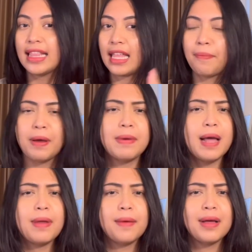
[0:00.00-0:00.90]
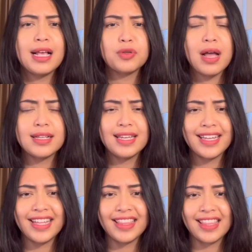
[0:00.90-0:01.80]
Tanpa berlama-lama langsung aja
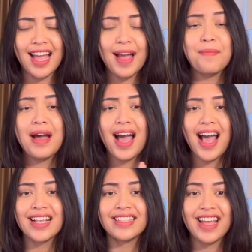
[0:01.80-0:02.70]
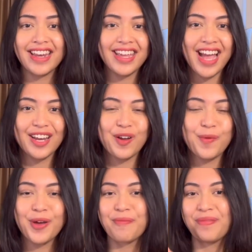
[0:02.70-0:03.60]
kita bahas dari yang
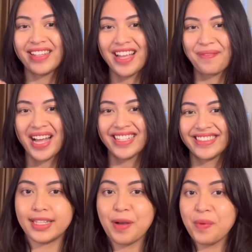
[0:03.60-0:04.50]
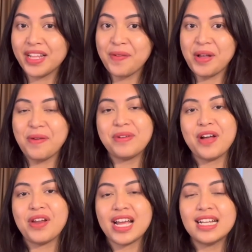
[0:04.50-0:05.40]
nomor pertama. Yang pertama,
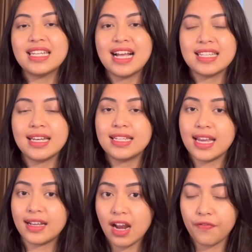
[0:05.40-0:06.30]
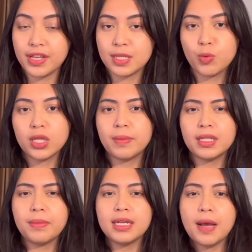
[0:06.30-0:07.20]
menawarkan jasa desain grafis. Buat
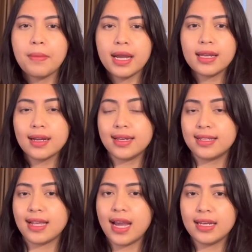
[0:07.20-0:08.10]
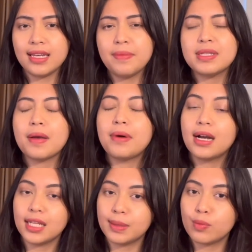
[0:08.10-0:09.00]
teman-teman yang mahir ngedesain, ini bisa
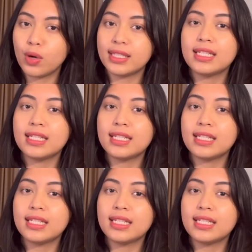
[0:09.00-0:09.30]
banget buat